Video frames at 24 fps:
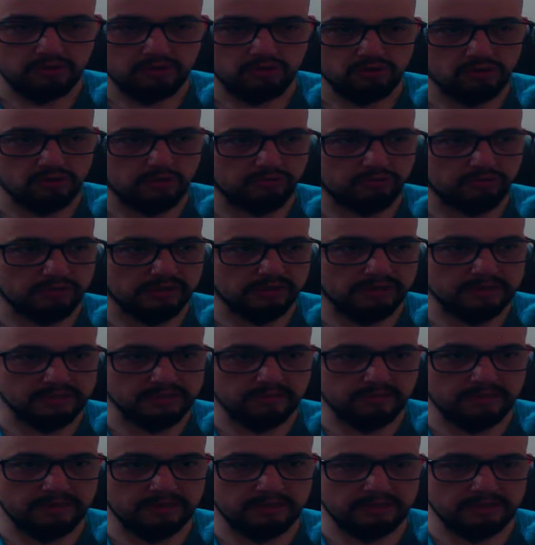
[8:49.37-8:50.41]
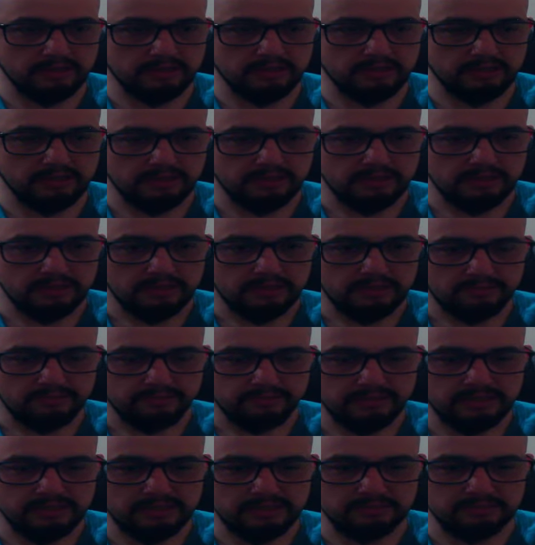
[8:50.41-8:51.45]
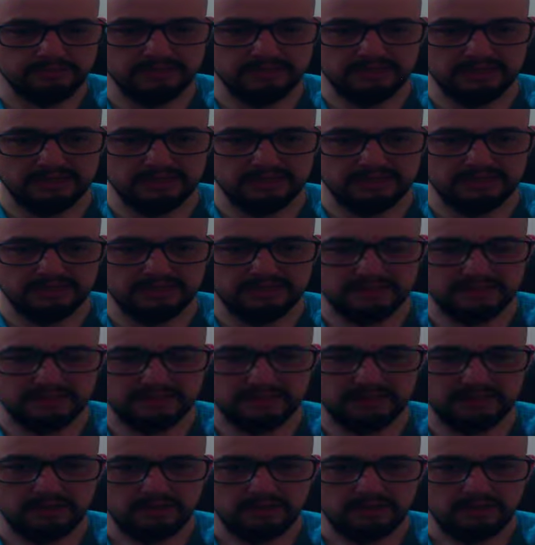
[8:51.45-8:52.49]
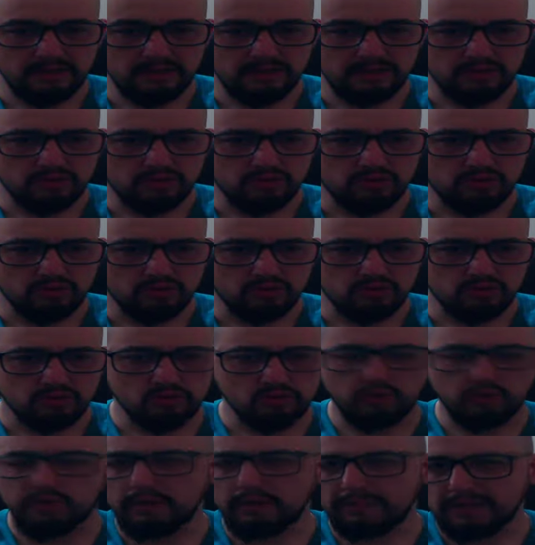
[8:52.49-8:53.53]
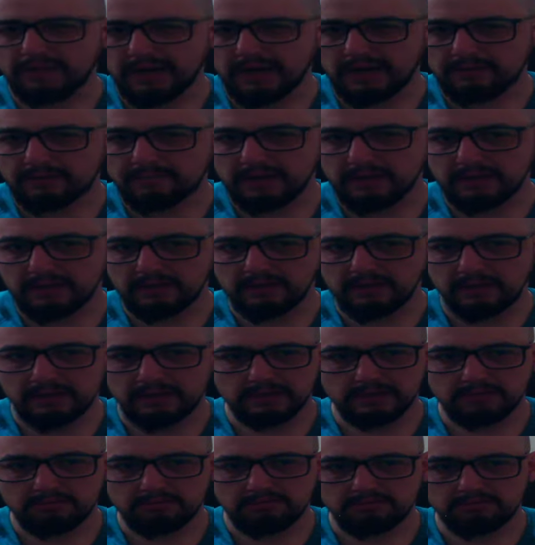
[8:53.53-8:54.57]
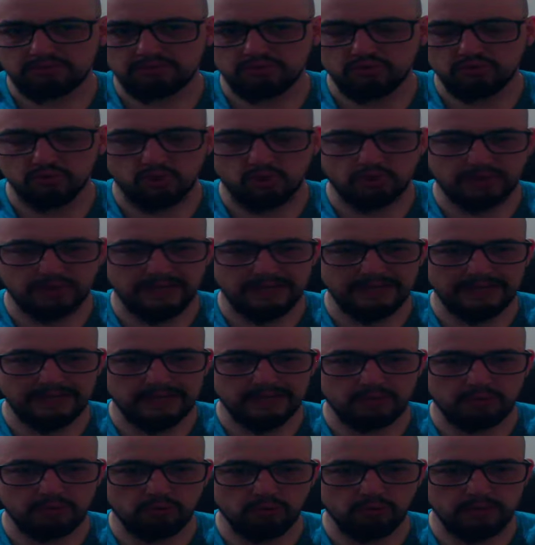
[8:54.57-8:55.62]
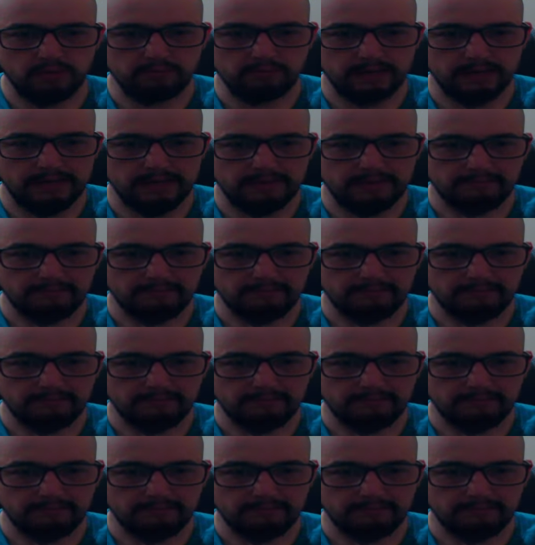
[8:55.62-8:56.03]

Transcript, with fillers: Rov'da kasabildiği kadar XP kassın zaten. Rova bırakmak yani Slot'tan gelen coin bile